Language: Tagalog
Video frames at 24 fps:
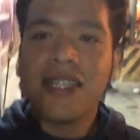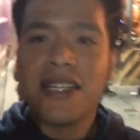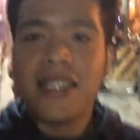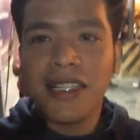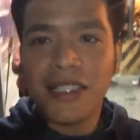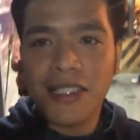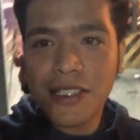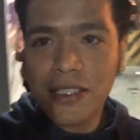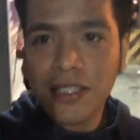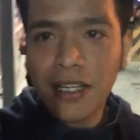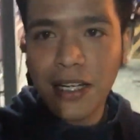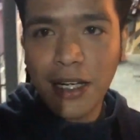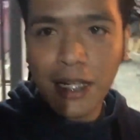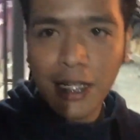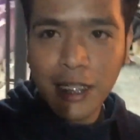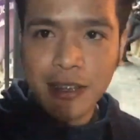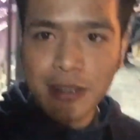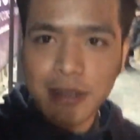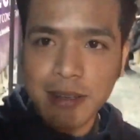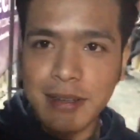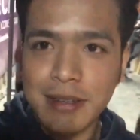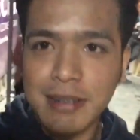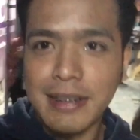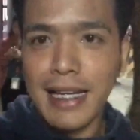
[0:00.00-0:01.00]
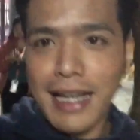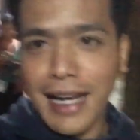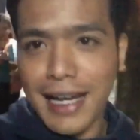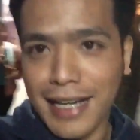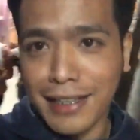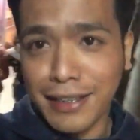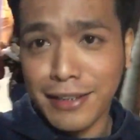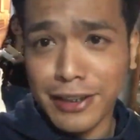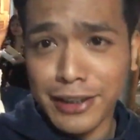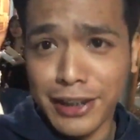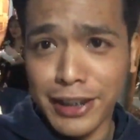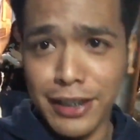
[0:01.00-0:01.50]
Let's start na
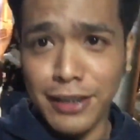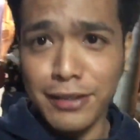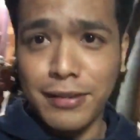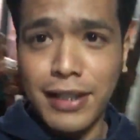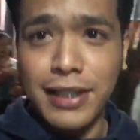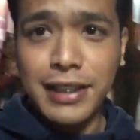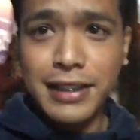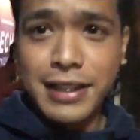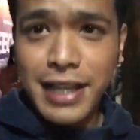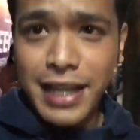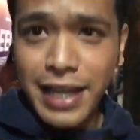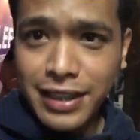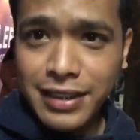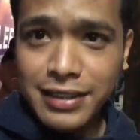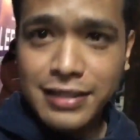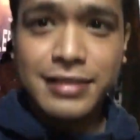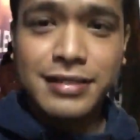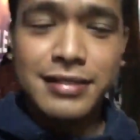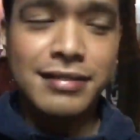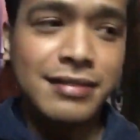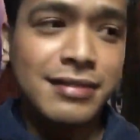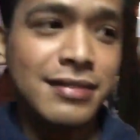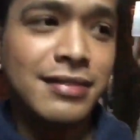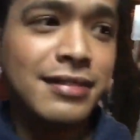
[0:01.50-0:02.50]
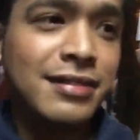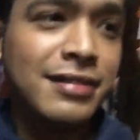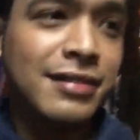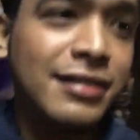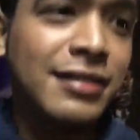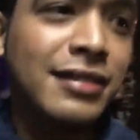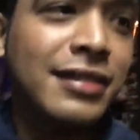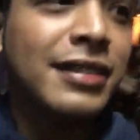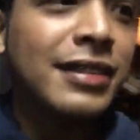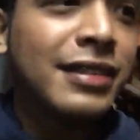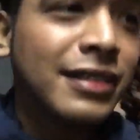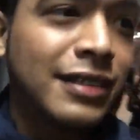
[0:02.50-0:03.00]
ang critical wallet day.
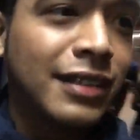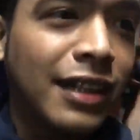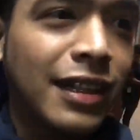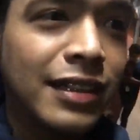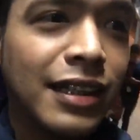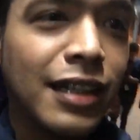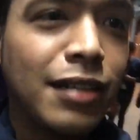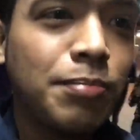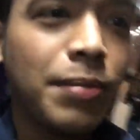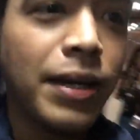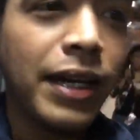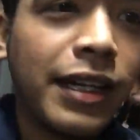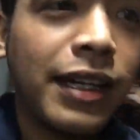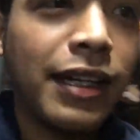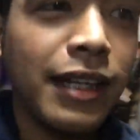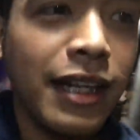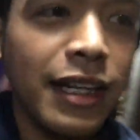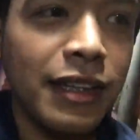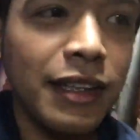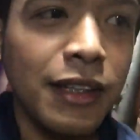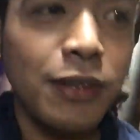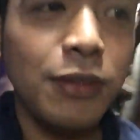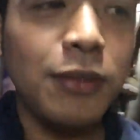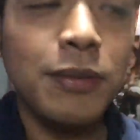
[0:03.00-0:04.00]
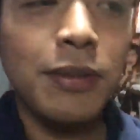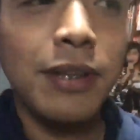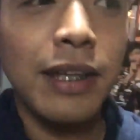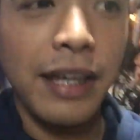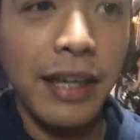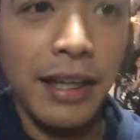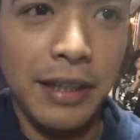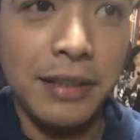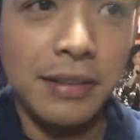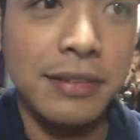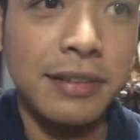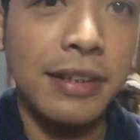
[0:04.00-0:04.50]
At pera natin
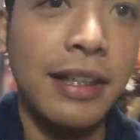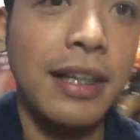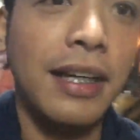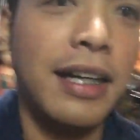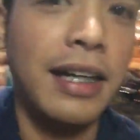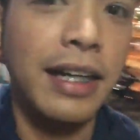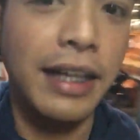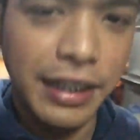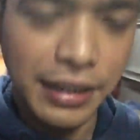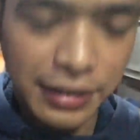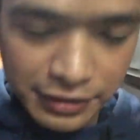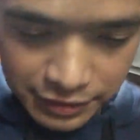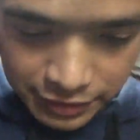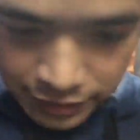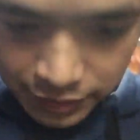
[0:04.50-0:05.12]
today ay...